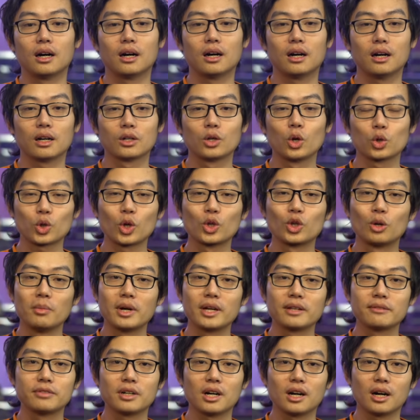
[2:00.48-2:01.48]
ờ, đội tuyển của
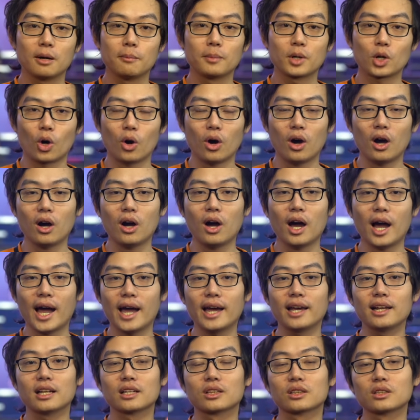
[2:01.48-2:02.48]
mình vừa mới có
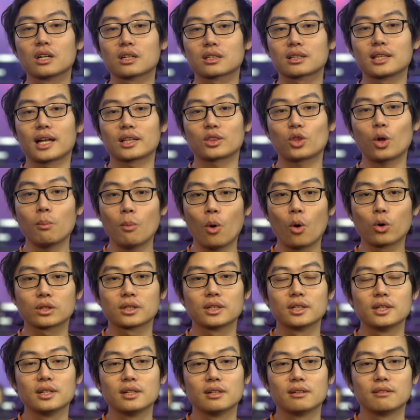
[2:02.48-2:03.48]
hai lần được đạt top 1
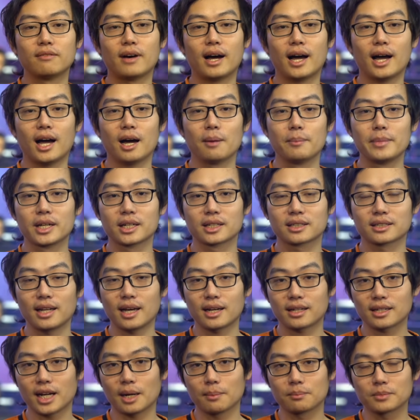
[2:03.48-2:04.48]
và mình
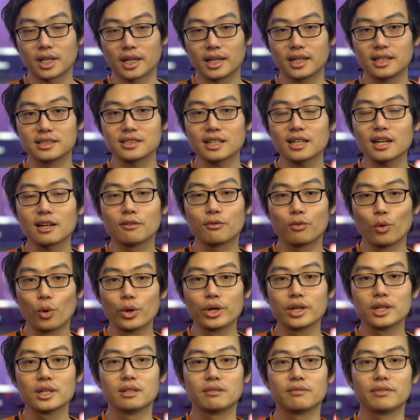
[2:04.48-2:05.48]
đang cảm thấy rất là
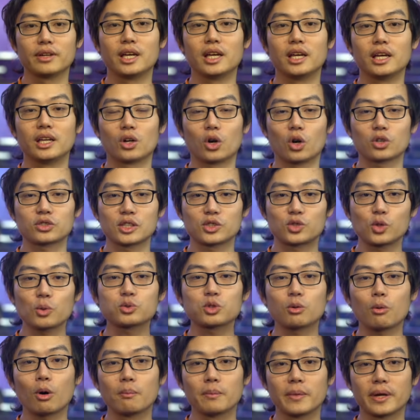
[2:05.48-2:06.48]
vui vì nó sẽ giúp
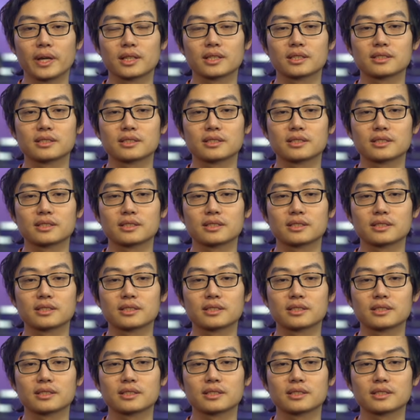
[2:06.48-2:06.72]
cho bọn mình